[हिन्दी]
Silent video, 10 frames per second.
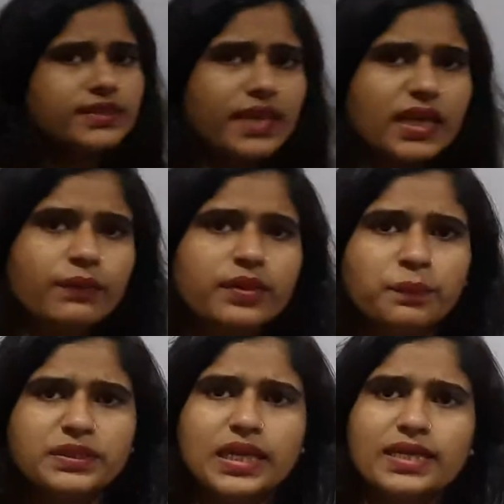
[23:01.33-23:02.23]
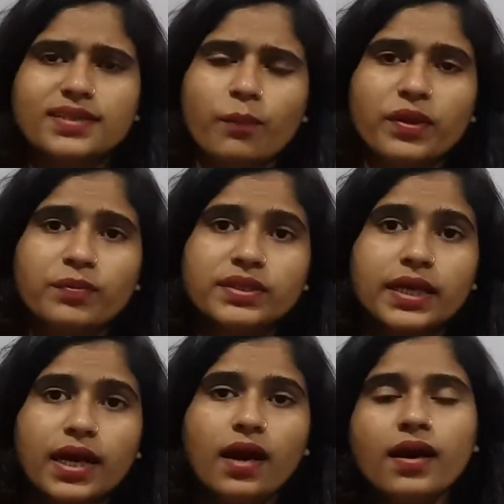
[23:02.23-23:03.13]
कि अभी ने पिछले एग्जाम्पल में
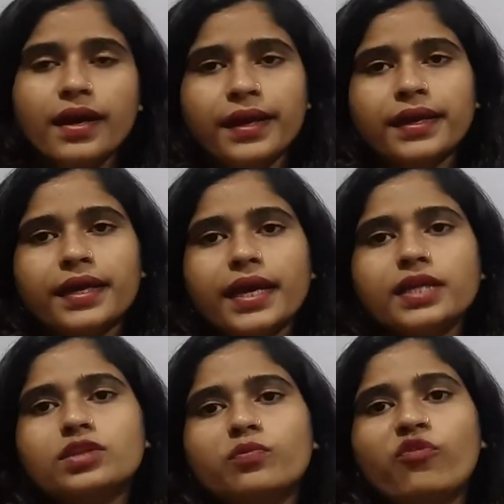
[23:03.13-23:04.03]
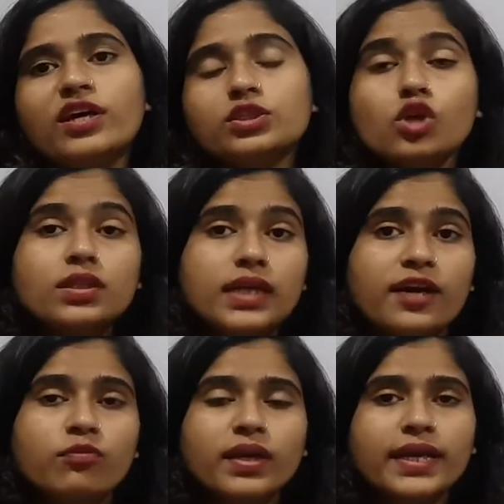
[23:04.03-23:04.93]
देखा कि फर्स्ट और थर्ड
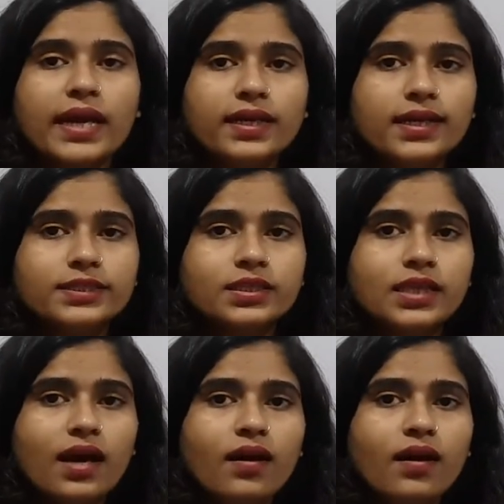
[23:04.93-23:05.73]
में क्या रिलेशन था